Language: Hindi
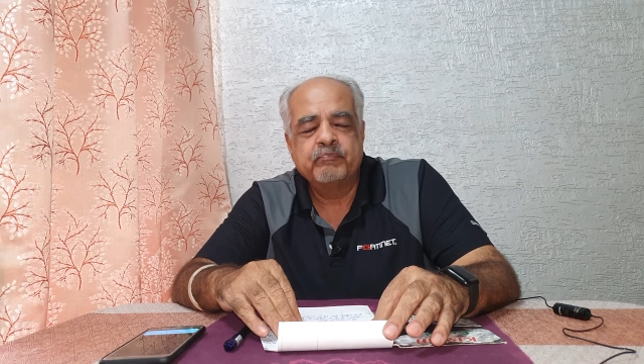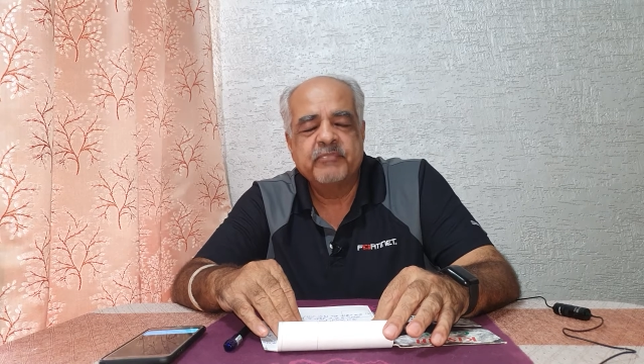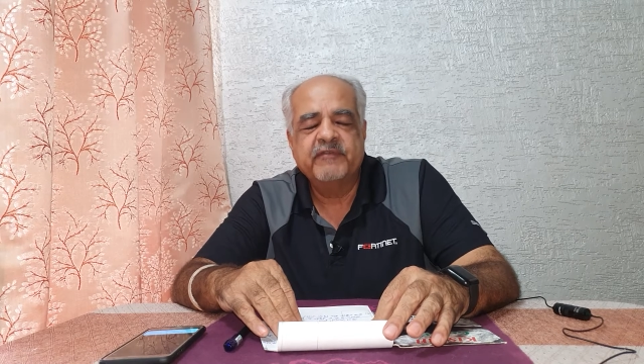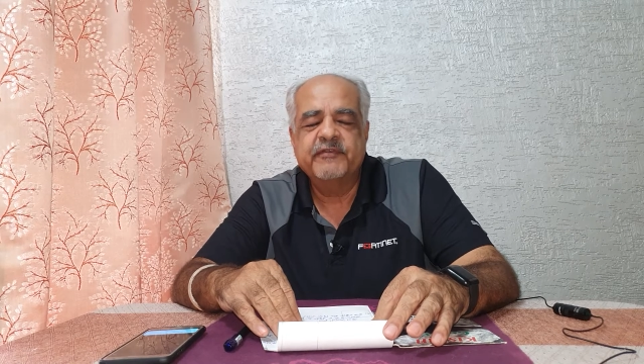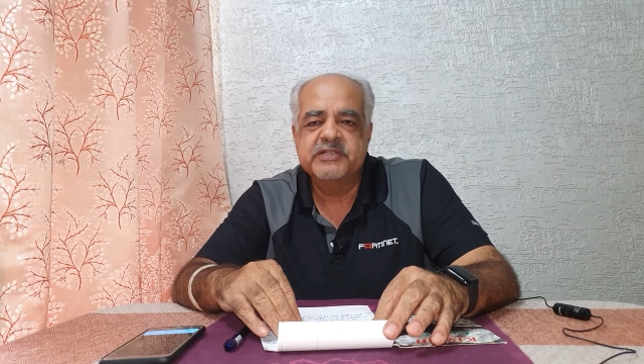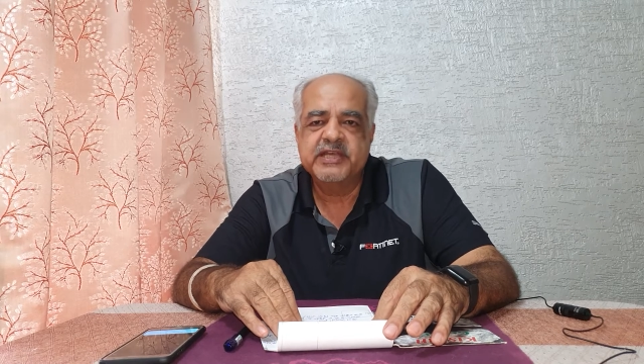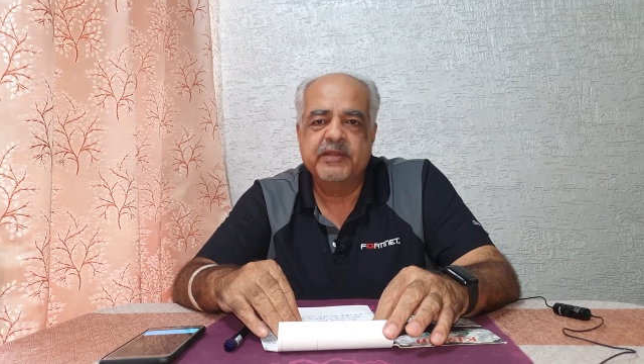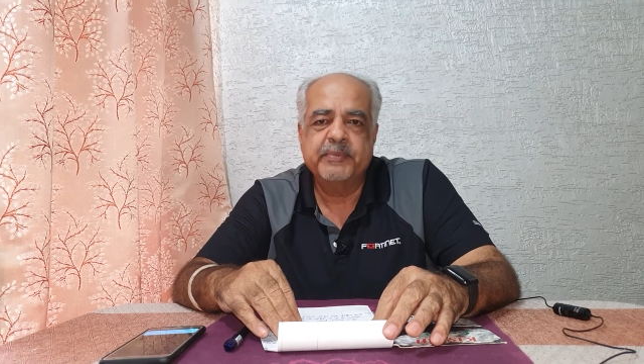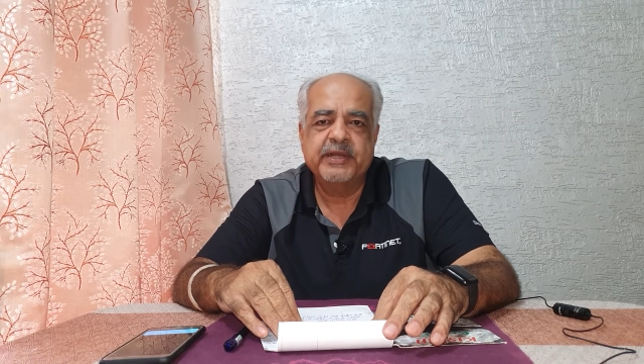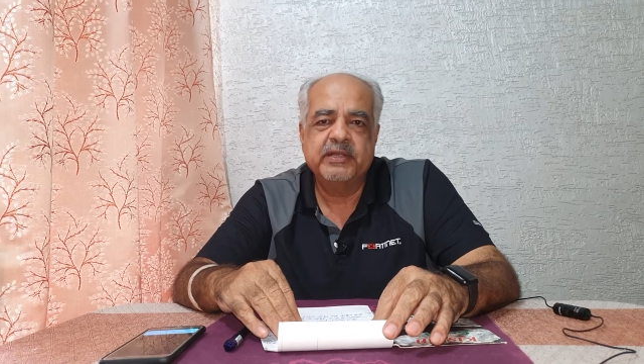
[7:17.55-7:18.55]
मैं फिर से
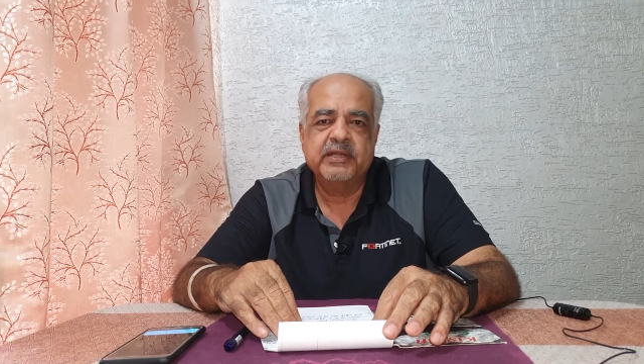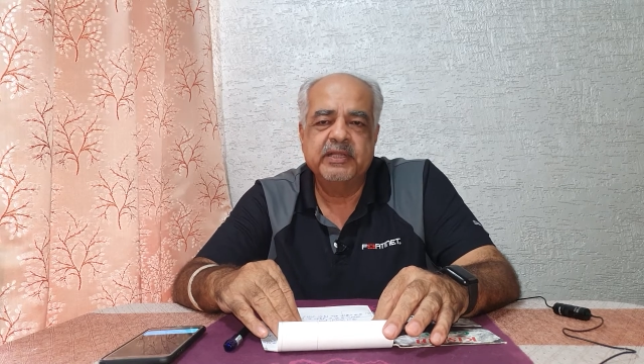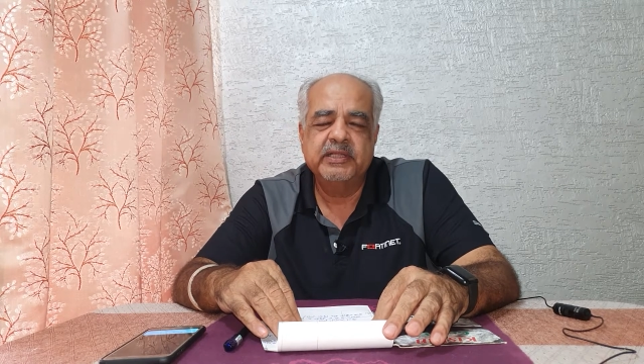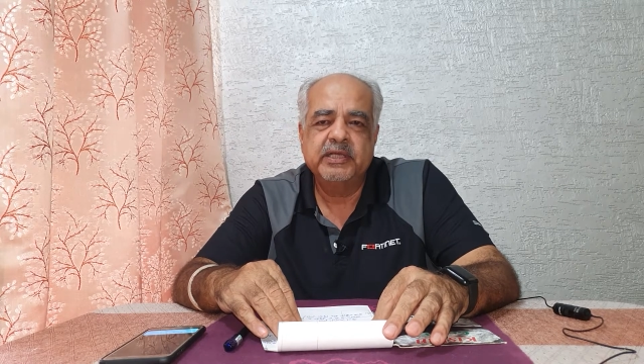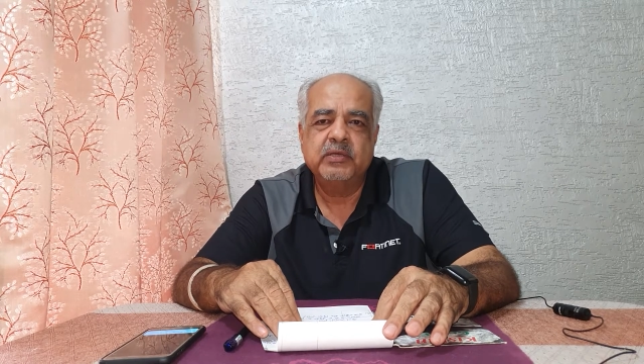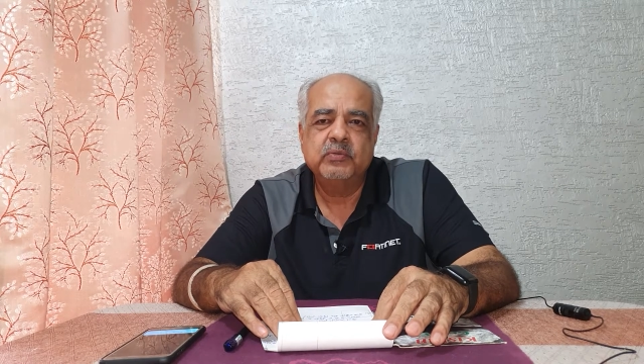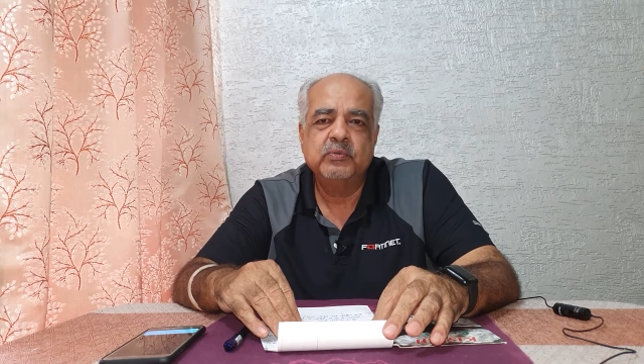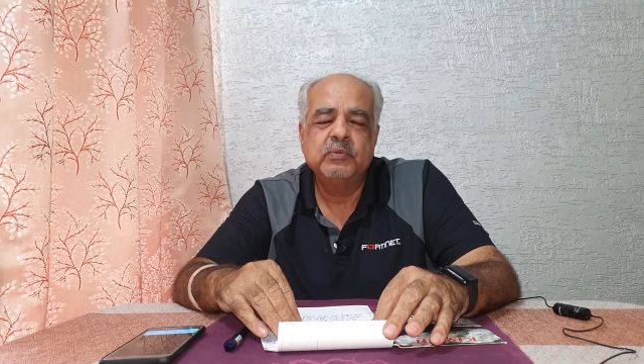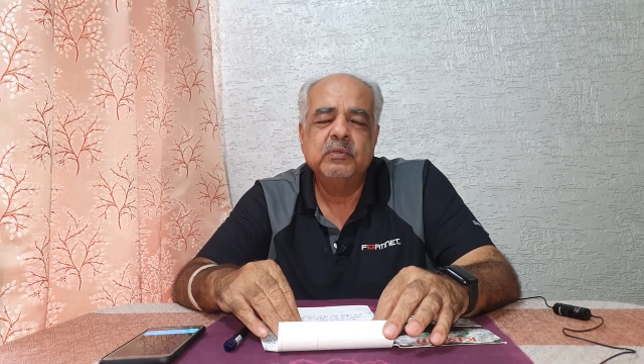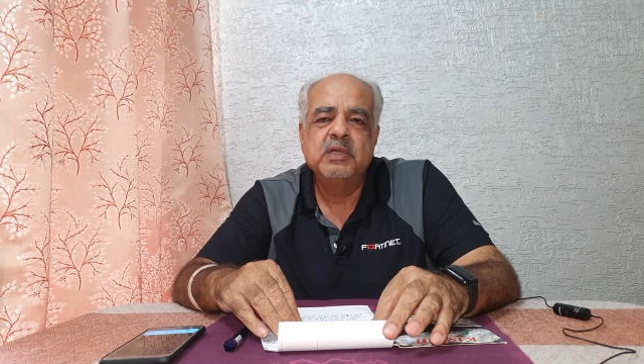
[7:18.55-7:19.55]
रिपीट कर देता
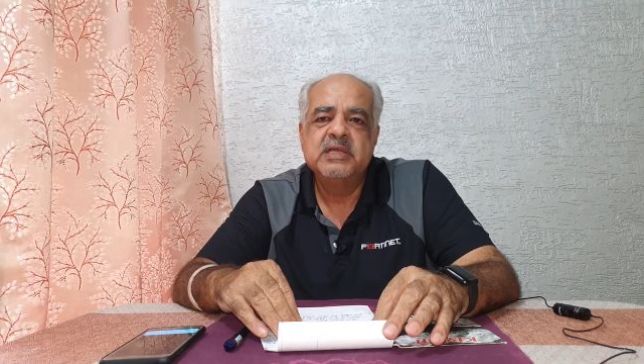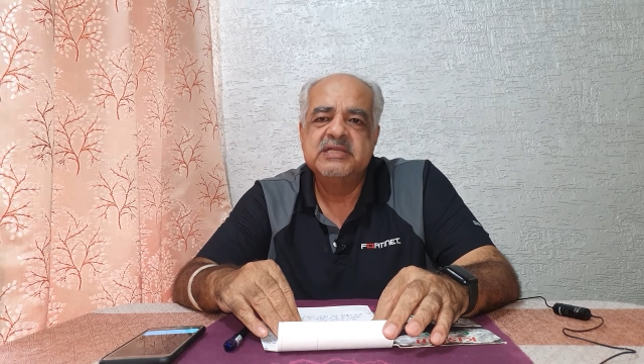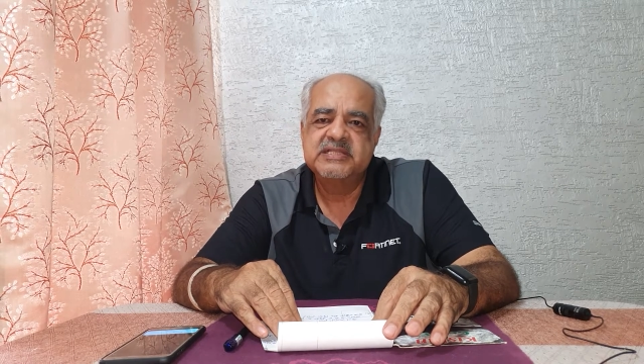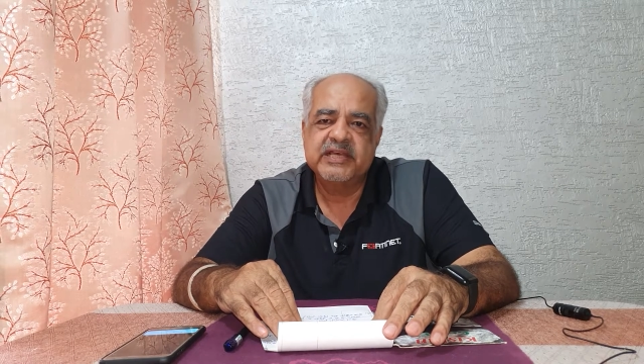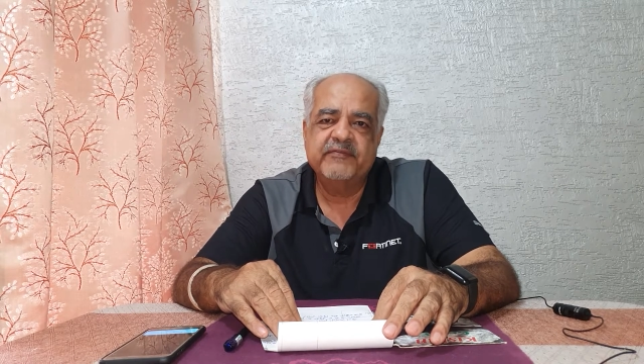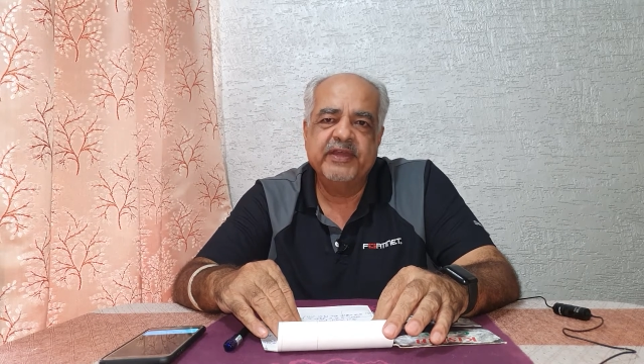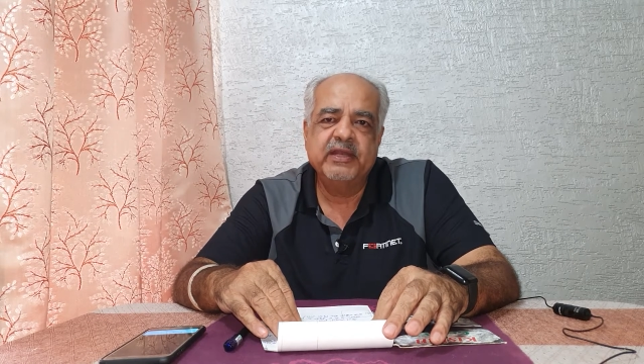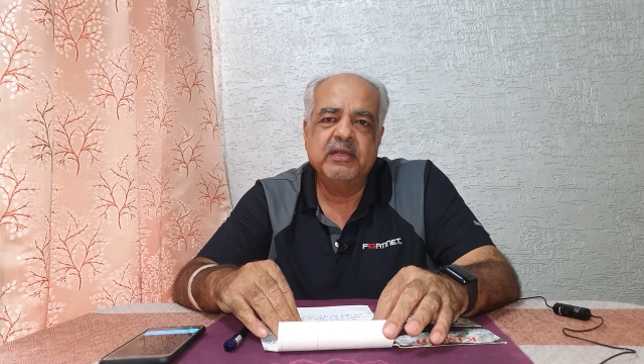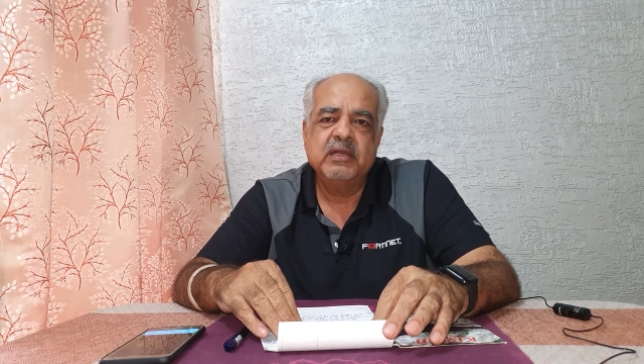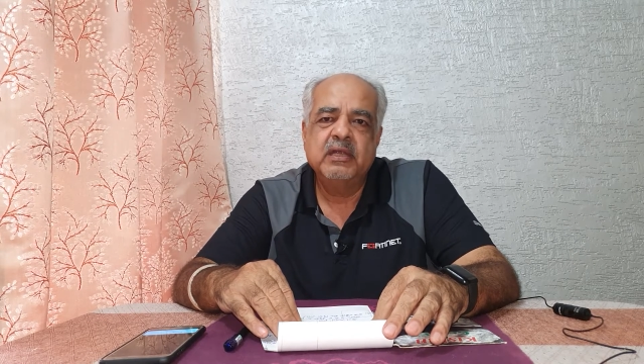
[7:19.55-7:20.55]
हूँ सेवन